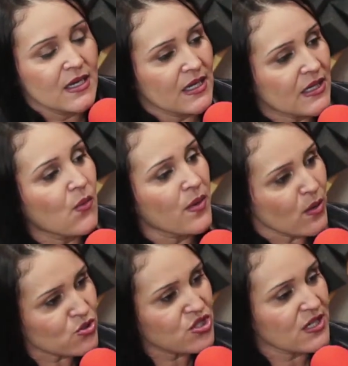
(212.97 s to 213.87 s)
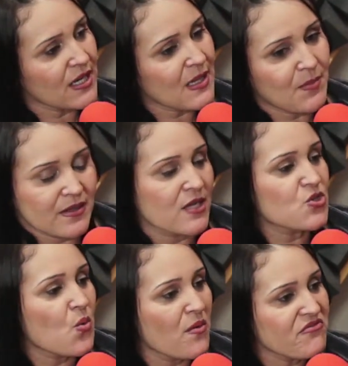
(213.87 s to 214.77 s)
então eu tinha que adaptar de
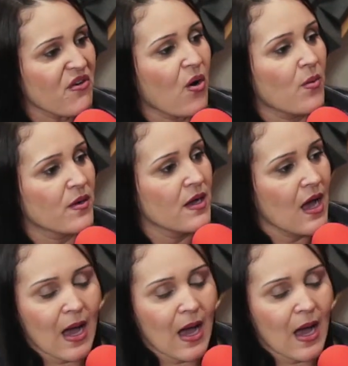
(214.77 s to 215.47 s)
alguma forma.